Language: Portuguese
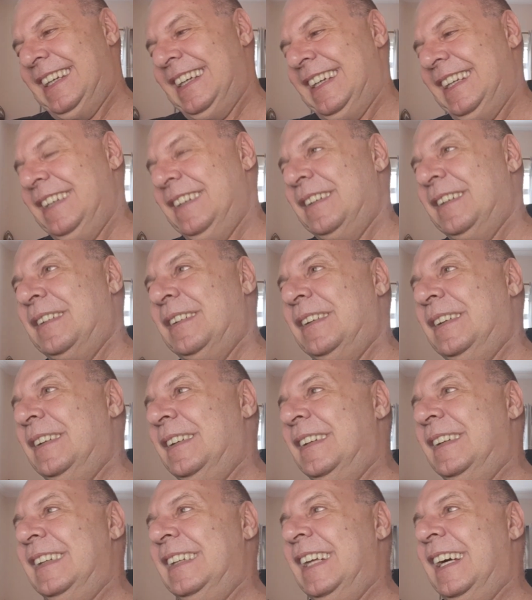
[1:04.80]
Ai, o
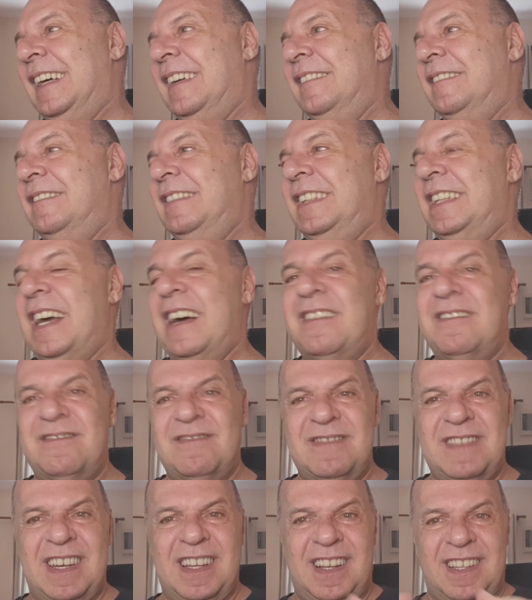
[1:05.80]
coronavírus, a
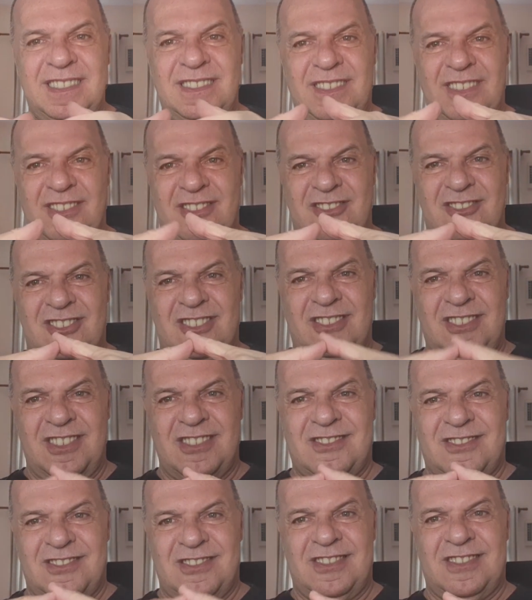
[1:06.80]
vela tinha que ser
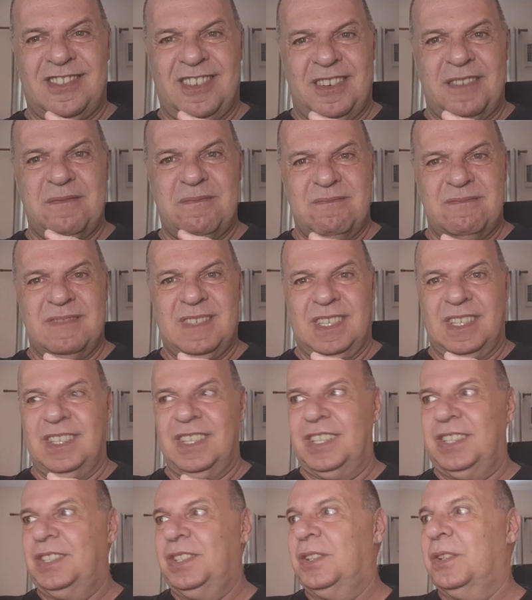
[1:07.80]
desse
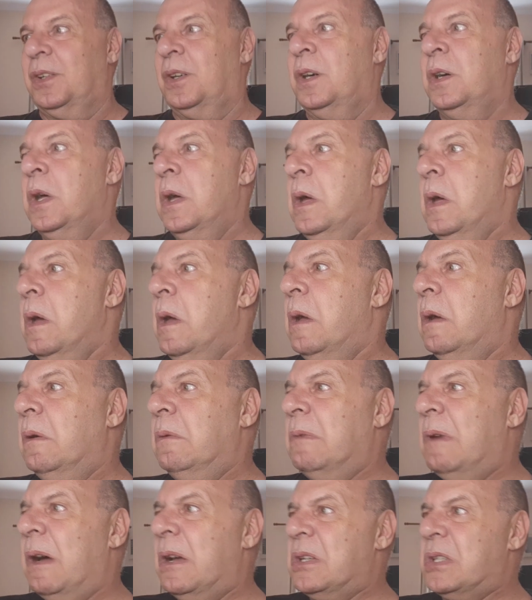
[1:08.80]
tamanho.
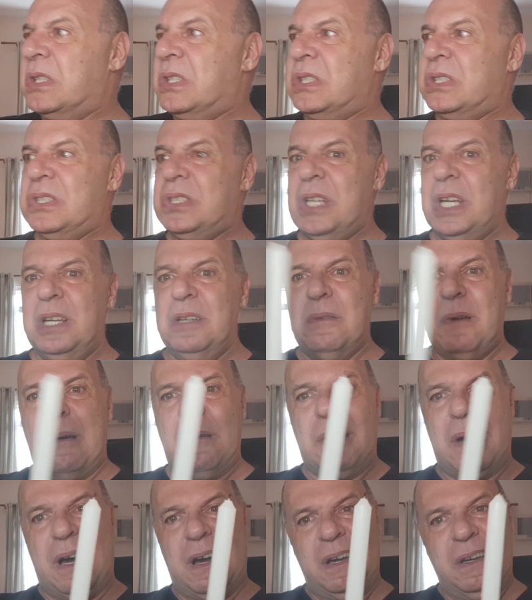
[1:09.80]
Eu não achei
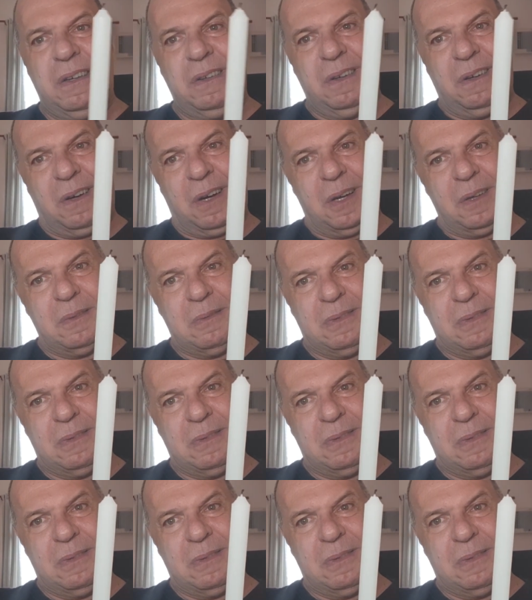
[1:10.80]
uma maior.